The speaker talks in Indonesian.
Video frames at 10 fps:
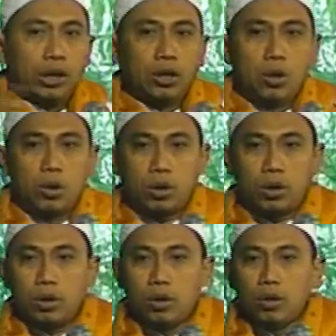tidur,
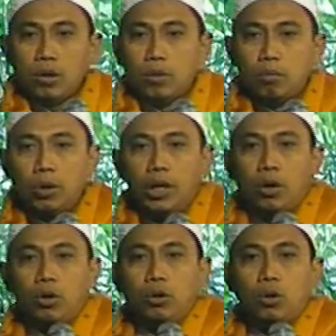
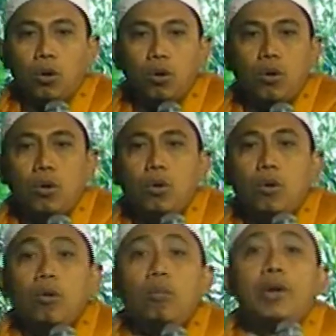beliau duduk,
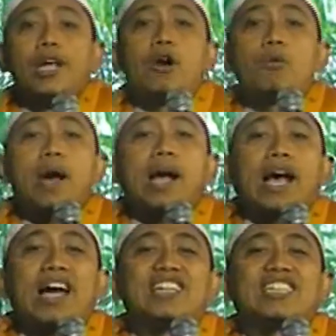beliau
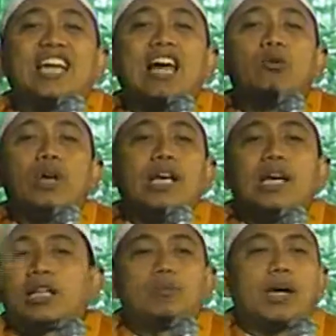makan, selalu
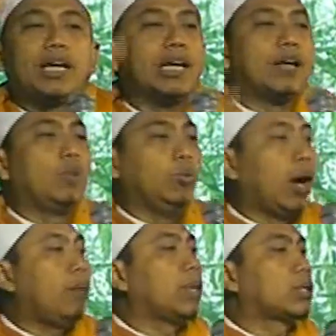ingat baginda Nabi
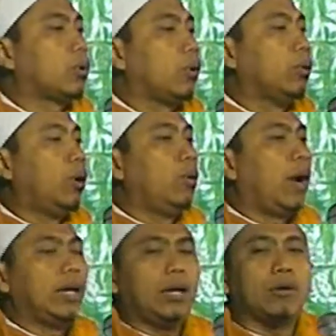Muhammad saw.
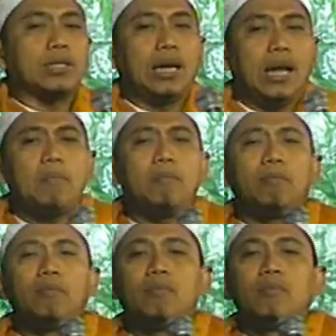Alaihi Wasallam
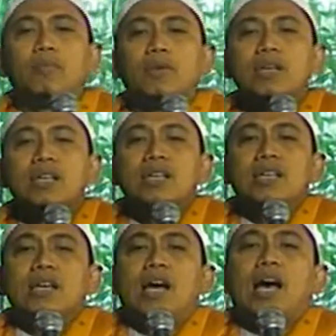
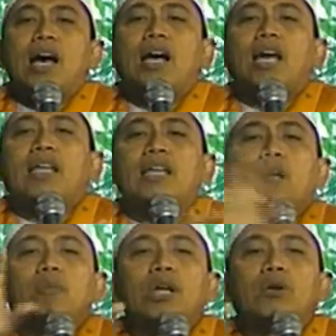
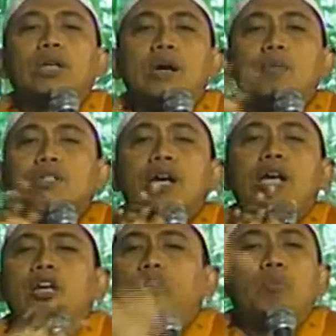Akhirnya beliau tidak bisa
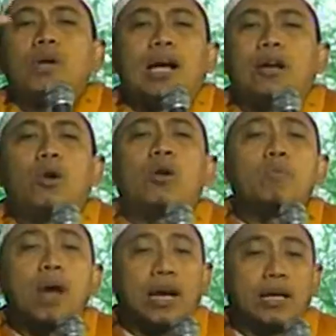hidup dengan
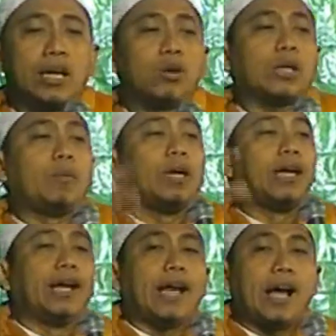normal di kota
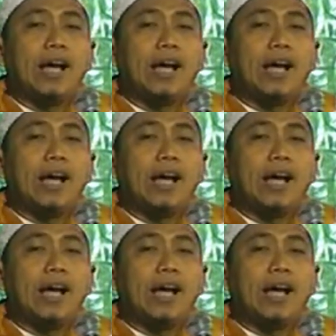Madinah